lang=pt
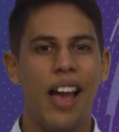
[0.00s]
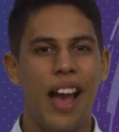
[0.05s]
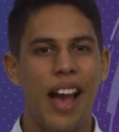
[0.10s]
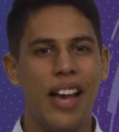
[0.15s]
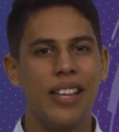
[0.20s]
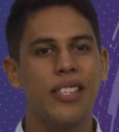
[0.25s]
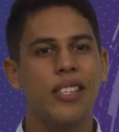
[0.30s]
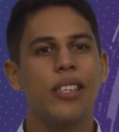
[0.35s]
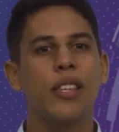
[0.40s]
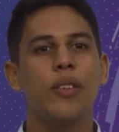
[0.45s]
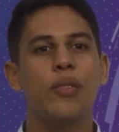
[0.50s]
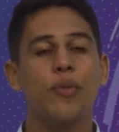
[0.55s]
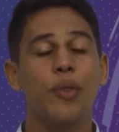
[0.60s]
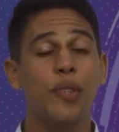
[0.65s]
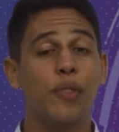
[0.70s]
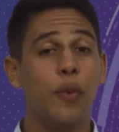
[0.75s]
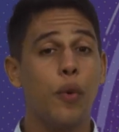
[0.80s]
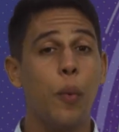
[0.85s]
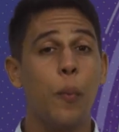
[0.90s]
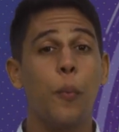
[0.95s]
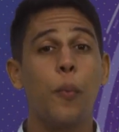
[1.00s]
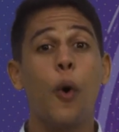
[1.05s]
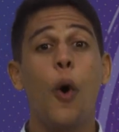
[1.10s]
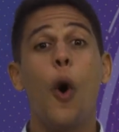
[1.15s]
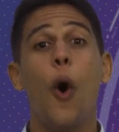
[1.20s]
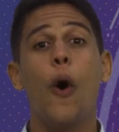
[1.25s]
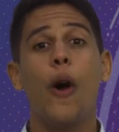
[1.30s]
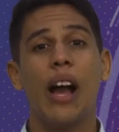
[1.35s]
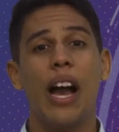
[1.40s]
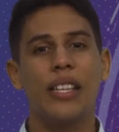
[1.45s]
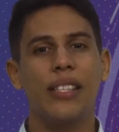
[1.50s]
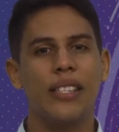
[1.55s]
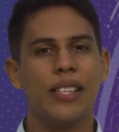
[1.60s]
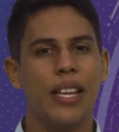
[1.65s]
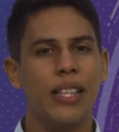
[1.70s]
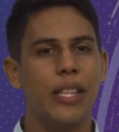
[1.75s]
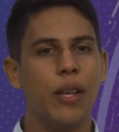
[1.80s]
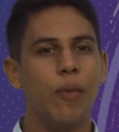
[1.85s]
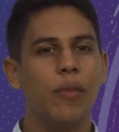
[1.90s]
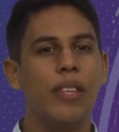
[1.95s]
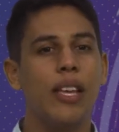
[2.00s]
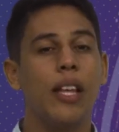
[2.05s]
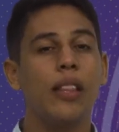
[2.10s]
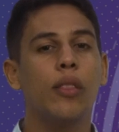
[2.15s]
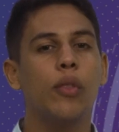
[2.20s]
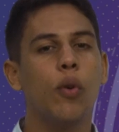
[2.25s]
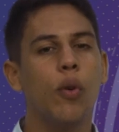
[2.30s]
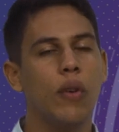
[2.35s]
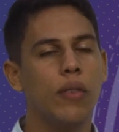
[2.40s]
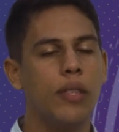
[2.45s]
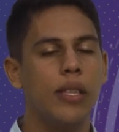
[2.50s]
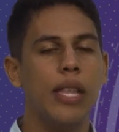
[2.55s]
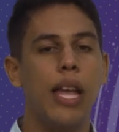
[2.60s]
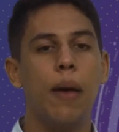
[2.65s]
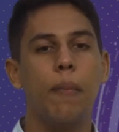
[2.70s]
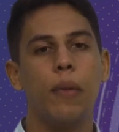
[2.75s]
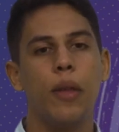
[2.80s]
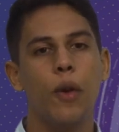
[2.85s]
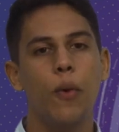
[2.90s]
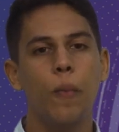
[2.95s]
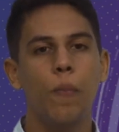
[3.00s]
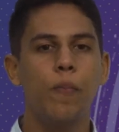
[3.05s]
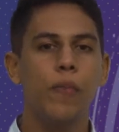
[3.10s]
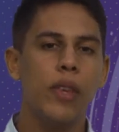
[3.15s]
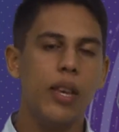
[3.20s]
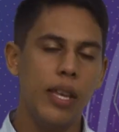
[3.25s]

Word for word: As inscrições foram prorrogadas até o dia 12 de abril